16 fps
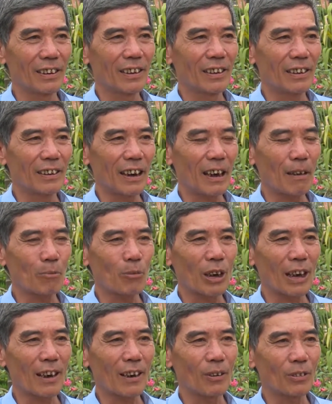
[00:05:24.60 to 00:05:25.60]
đi tham
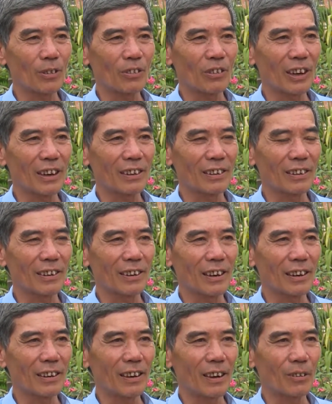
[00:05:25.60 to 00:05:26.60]
khảo được về những cái
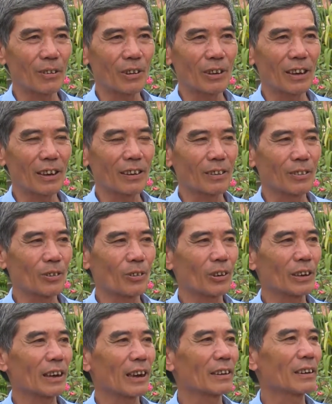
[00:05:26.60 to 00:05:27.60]
cây nào có thể nó
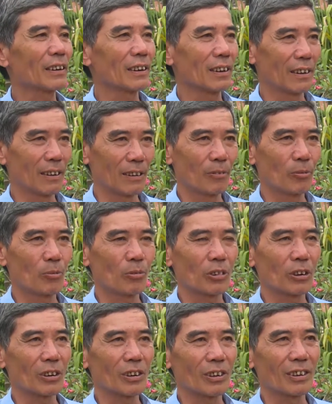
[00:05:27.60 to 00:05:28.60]
có giá trị
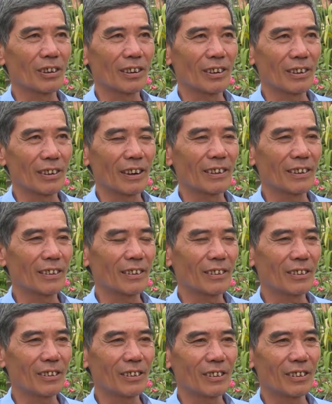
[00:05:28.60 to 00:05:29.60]
để
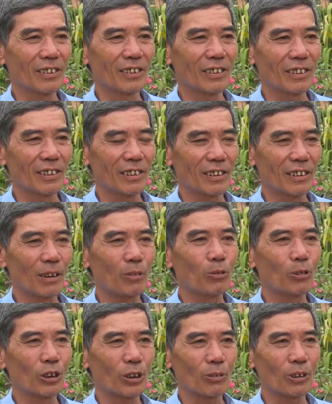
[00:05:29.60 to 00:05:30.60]
nó
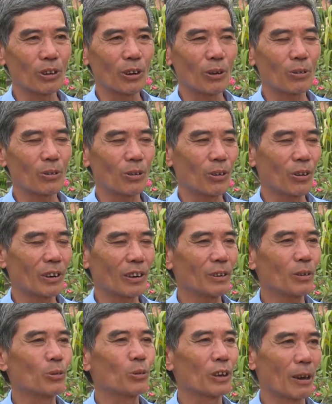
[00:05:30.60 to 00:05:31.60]
trồng xong sau nó có
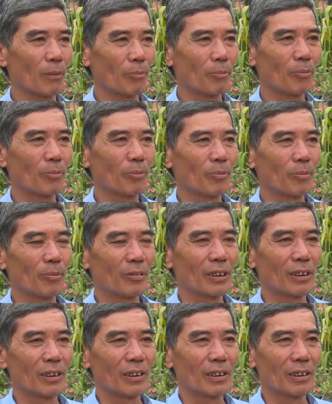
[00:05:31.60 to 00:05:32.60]
cái thu nhập
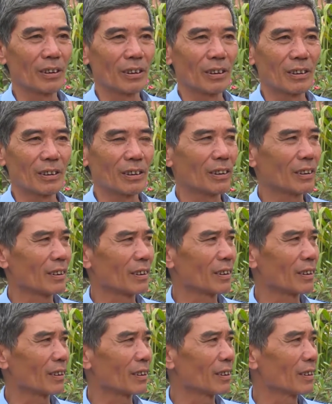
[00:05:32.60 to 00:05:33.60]
thì
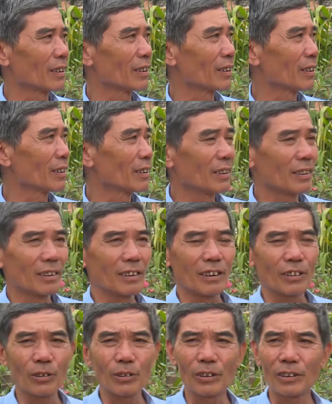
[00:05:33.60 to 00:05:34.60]
ờ,
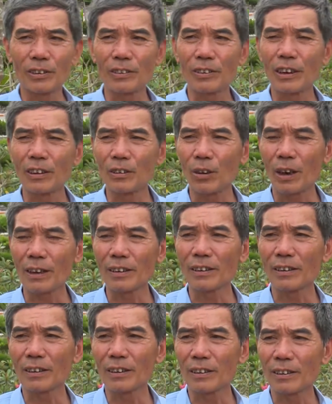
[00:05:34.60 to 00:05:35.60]
là tôi thì tính
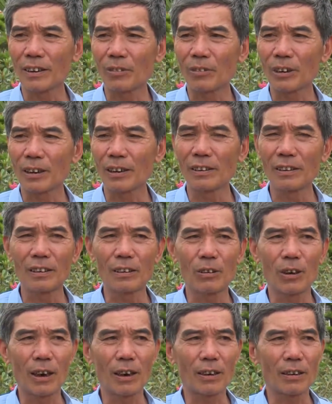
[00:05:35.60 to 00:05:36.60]
toán là trong cái đấy thì
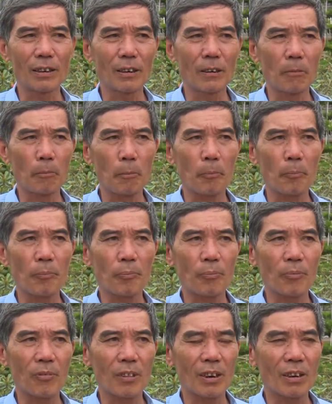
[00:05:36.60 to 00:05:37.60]
khoảng ờ,
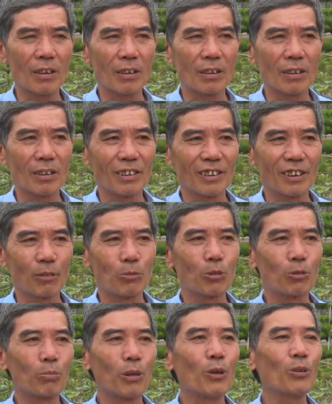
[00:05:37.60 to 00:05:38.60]
trồng
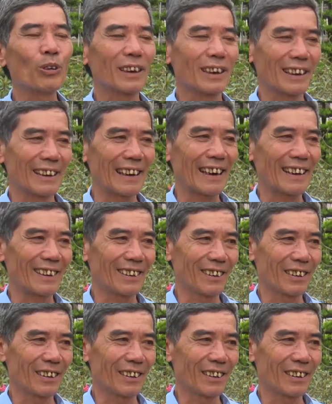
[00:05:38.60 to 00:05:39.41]
một mẫu là cây cảnh